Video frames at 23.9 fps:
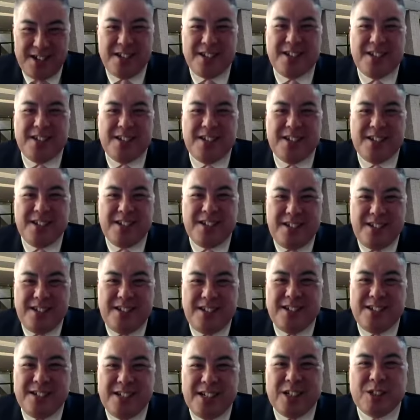はい、
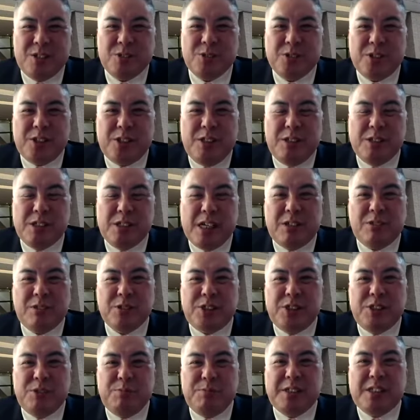あの時、あの
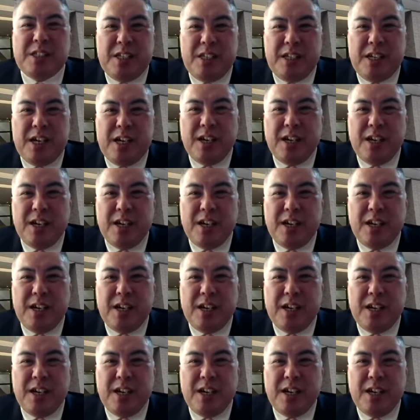シーン見てね、